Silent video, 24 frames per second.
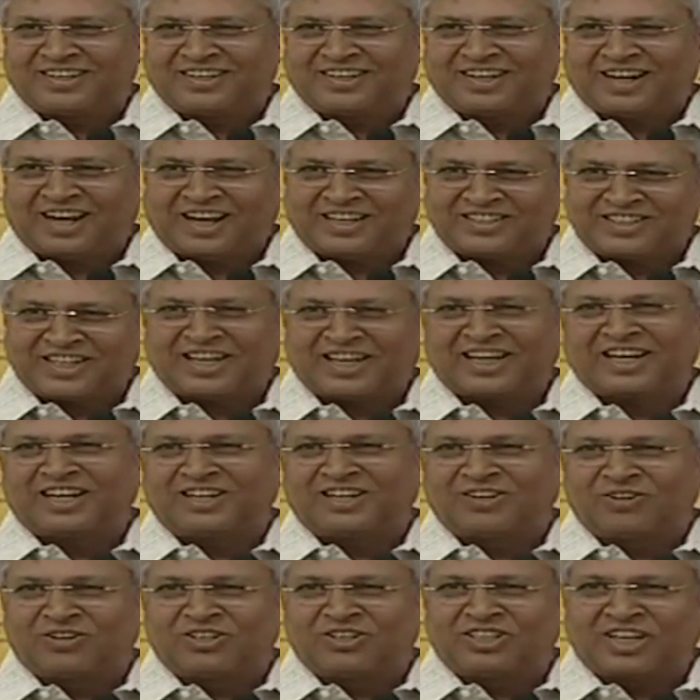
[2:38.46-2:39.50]
రాజశేఖర
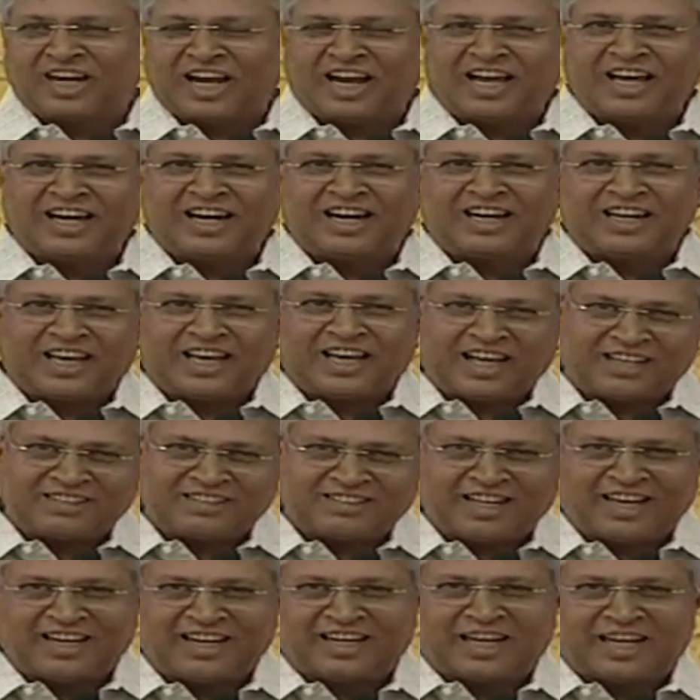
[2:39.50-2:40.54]
రెడ్డి గురించి రాయాలంటే
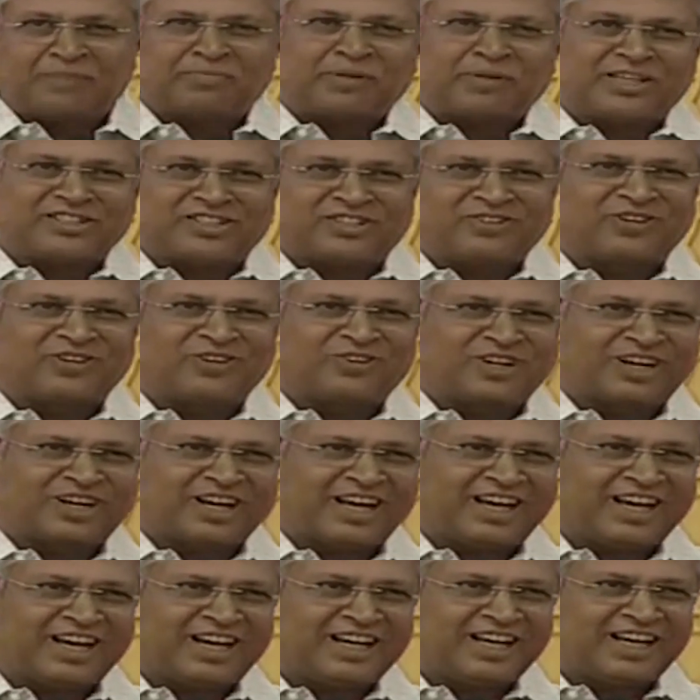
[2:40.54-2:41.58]
దాని కెపాసిటీ ఉన్నవాడు
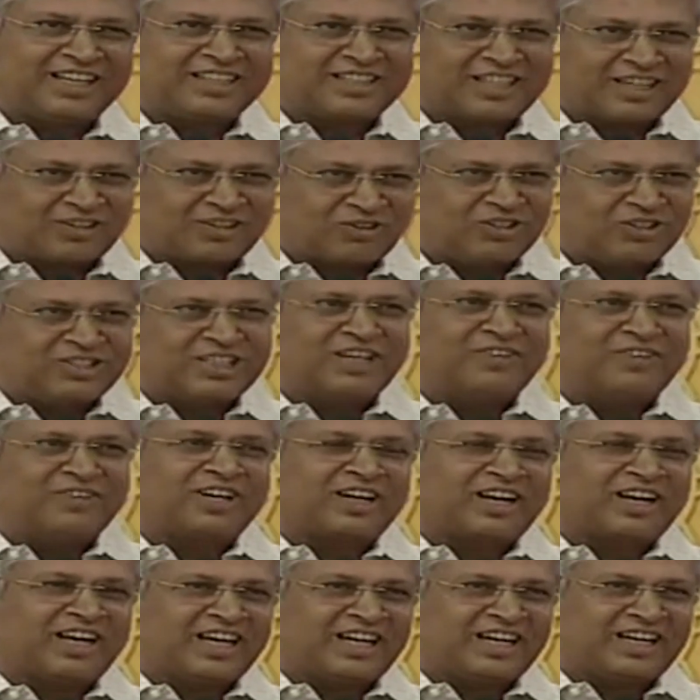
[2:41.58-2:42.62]
రాయాలి అంత క్లోజ్ అయిన వాడు
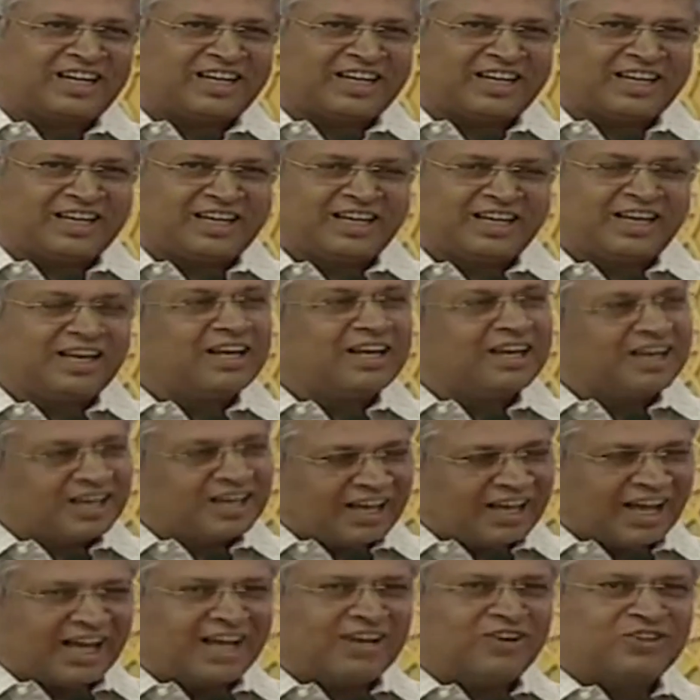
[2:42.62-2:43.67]
రాయాలంటే
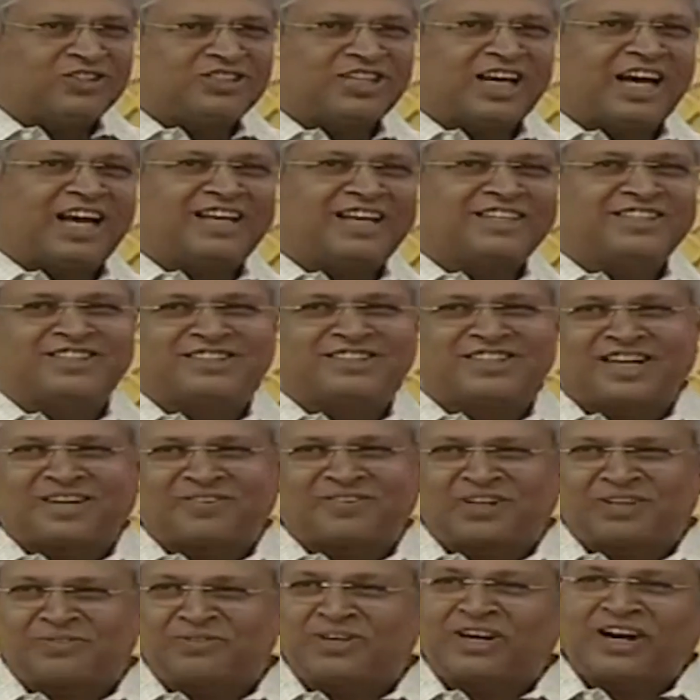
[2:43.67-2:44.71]
ఆయన ఛాలెంజ్
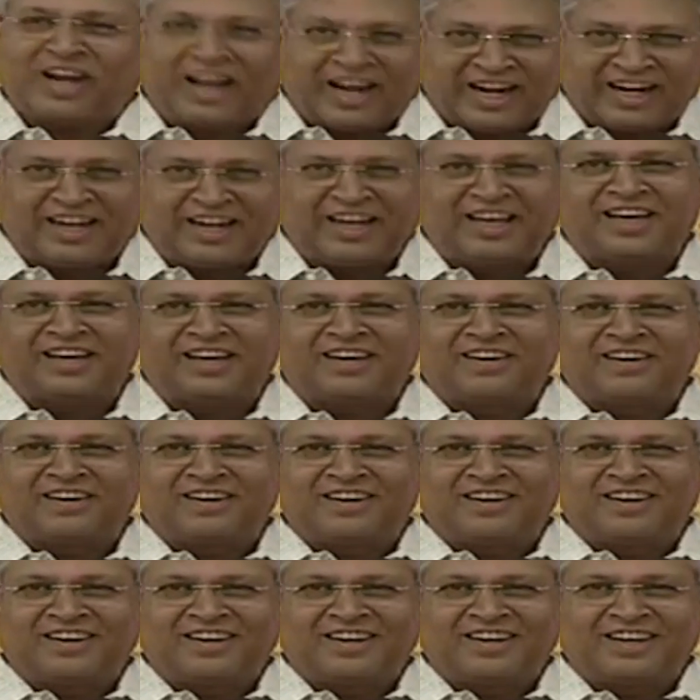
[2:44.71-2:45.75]
ఇచ్చారనమాట మీరు రాయండి
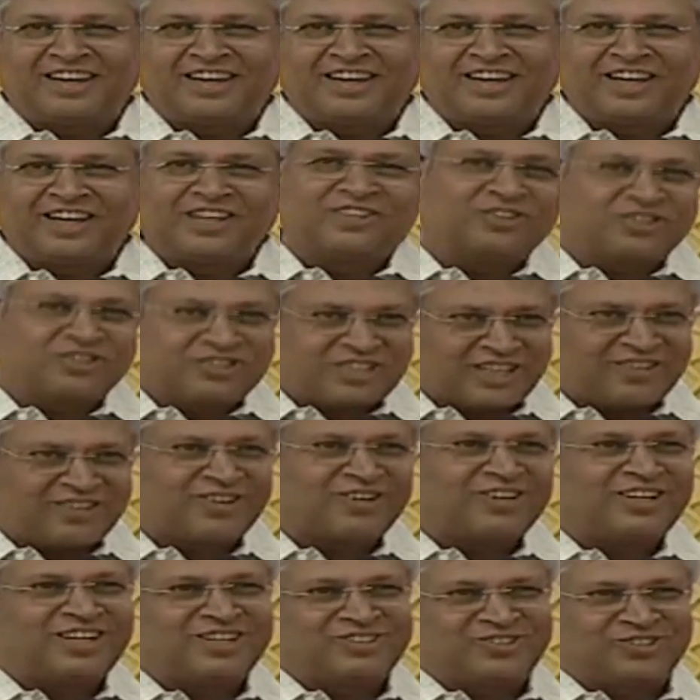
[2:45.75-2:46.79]
ఎందుకు
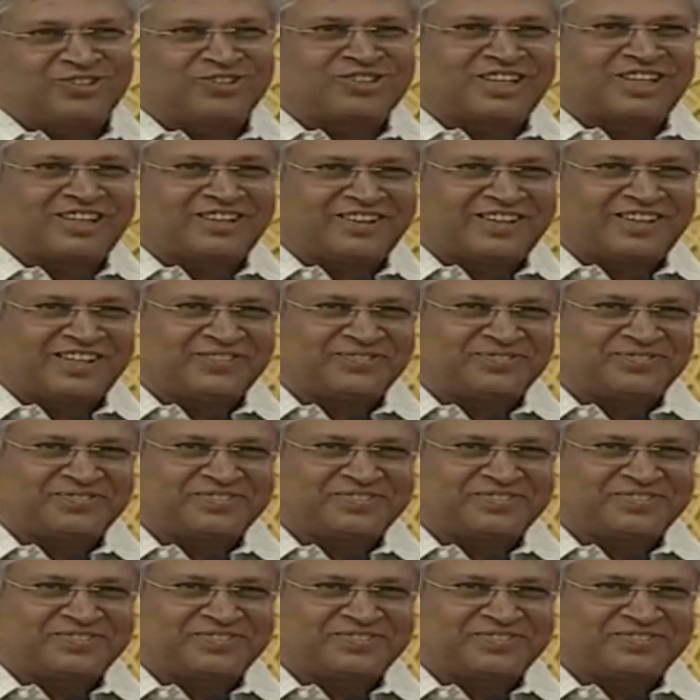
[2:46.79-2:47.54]
చదవరో నేను చూస్తాను అని